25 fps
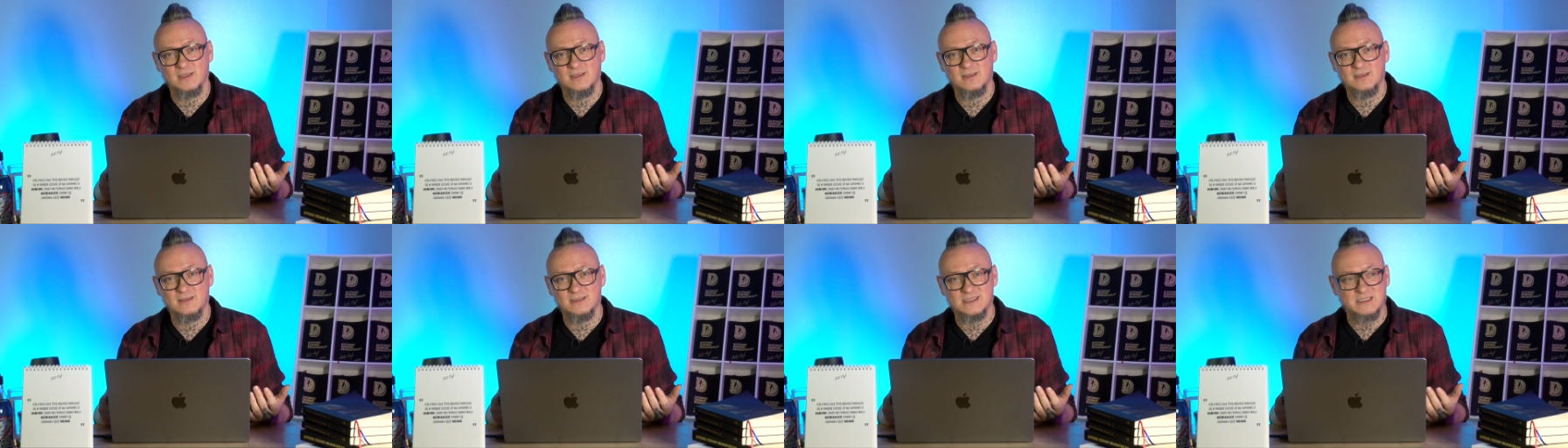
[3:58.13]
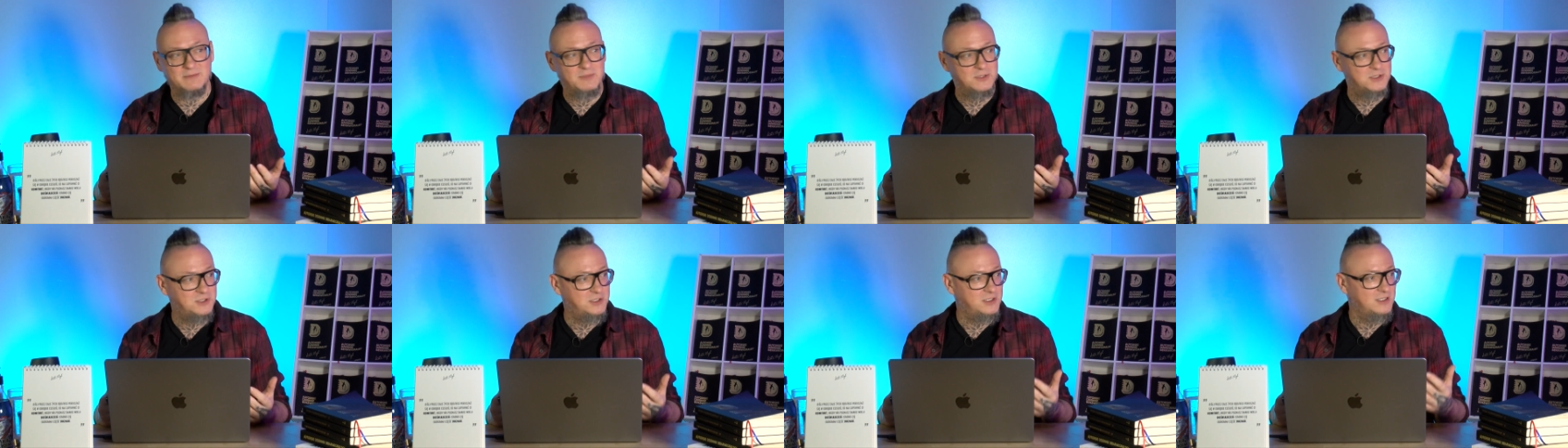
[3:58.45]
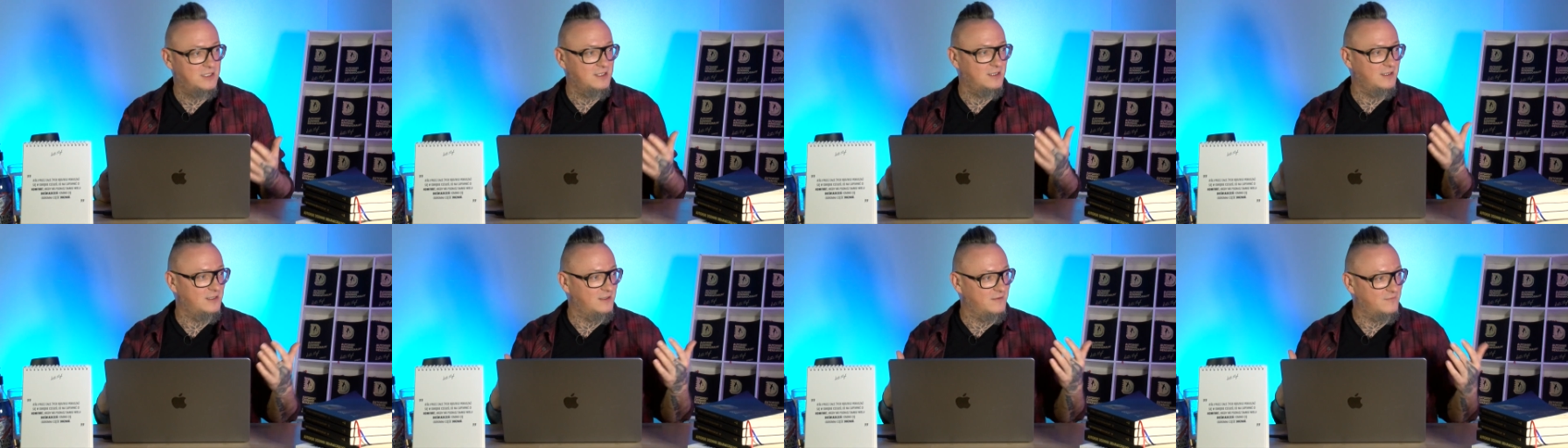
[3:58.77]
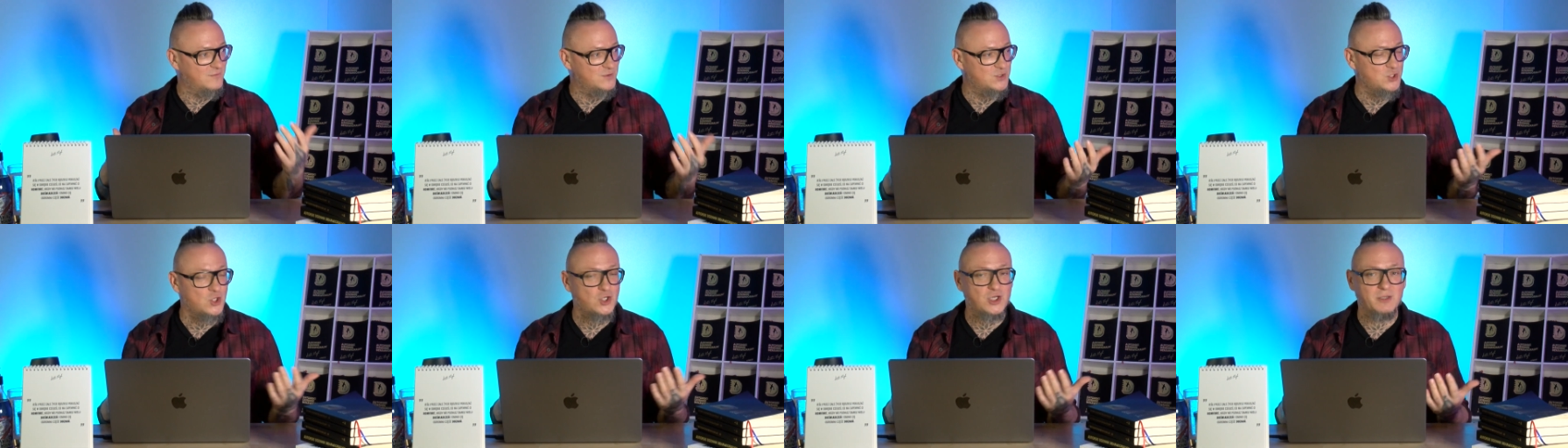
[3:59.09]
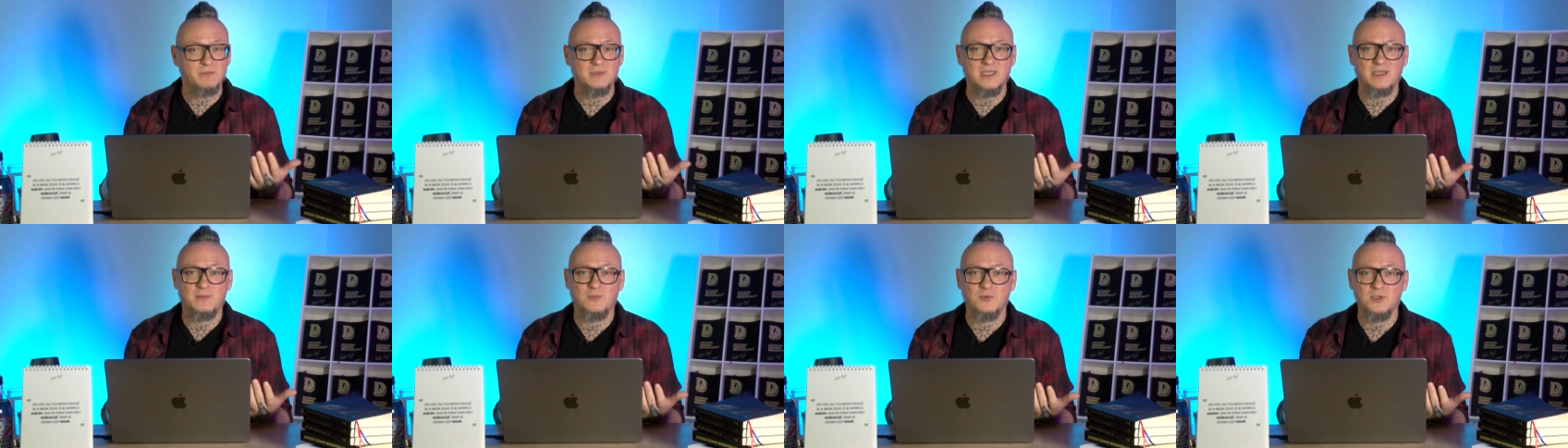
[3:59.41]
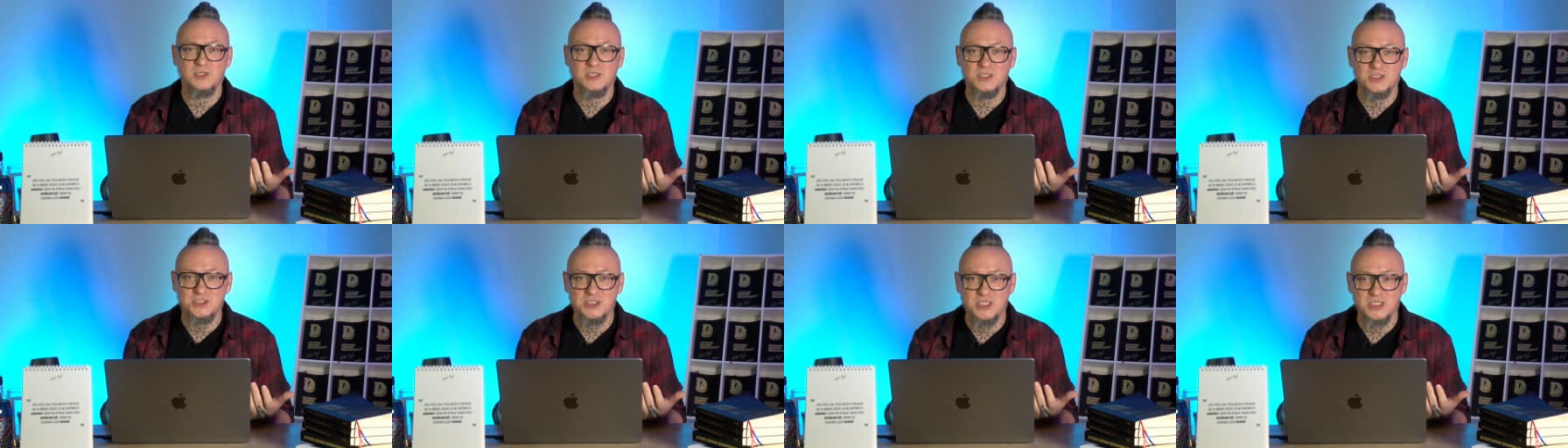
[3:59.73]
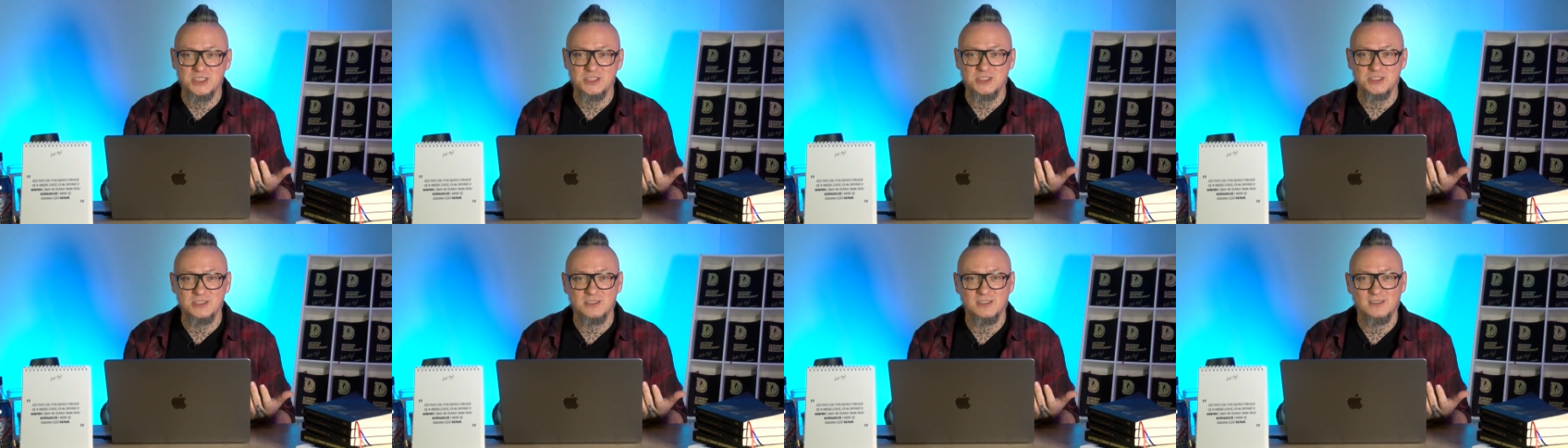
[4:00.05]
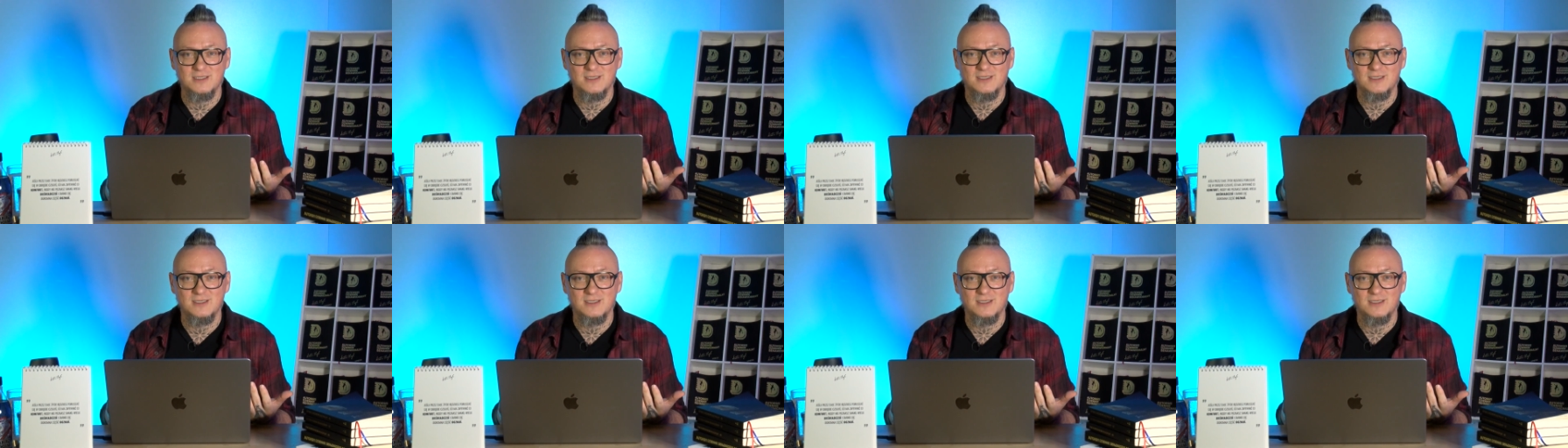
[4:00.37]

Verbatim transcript: Chcę być wzorem dla moich dzieci.